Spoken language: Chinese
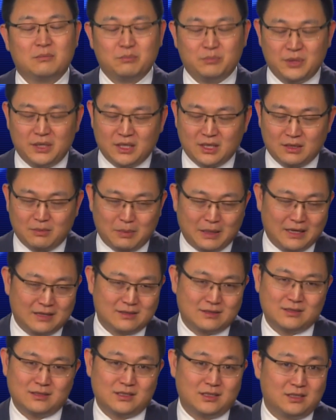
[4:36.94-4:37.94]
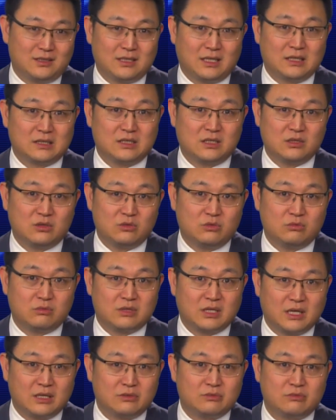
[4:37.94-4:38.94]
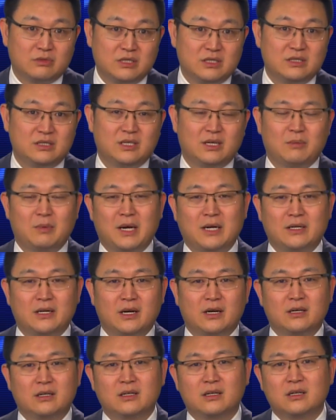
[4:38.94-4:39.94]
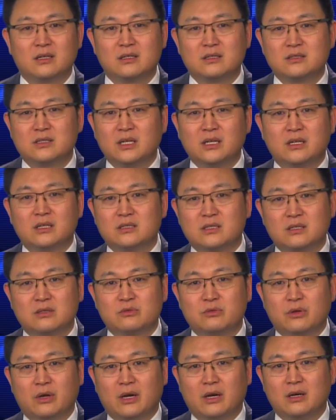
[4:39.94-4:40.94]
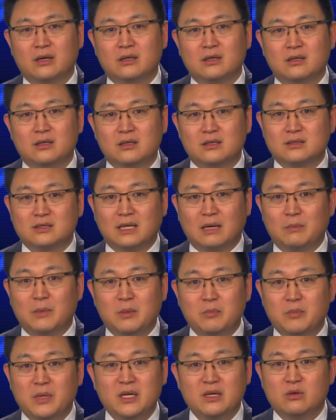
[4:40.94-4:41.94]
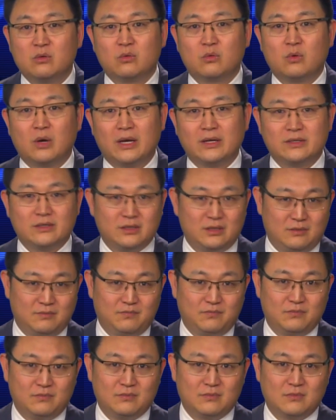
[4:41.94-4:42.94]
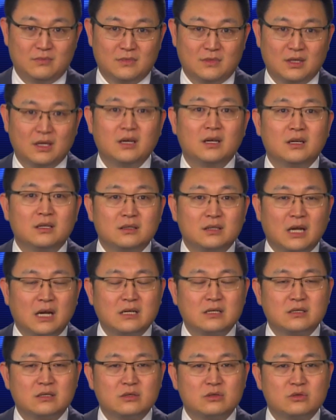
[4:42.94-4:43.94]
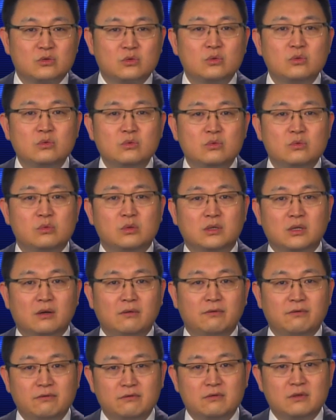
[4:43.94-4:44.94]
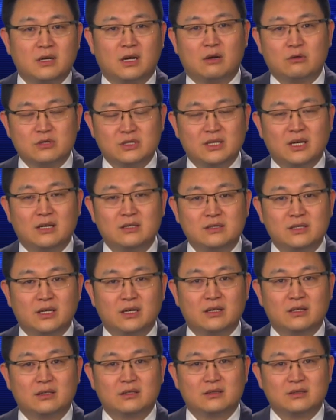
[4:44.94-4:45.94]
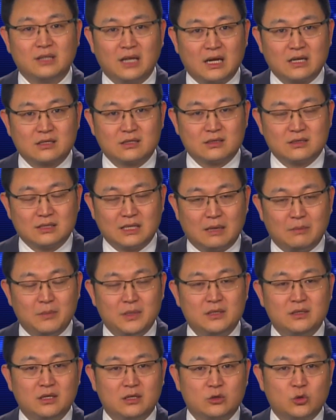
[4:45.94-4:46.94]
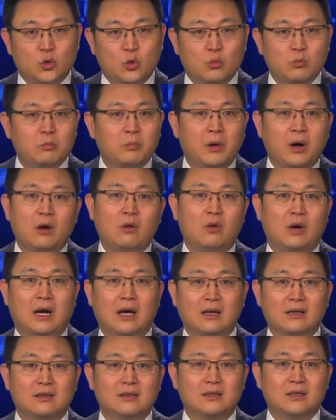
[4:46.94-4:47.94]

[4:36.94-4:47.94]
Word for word: 别把自己当成共产主义接班人，这个政权和咱们没有关系。但是中国的父老乡亲那是咱们的同胞啊，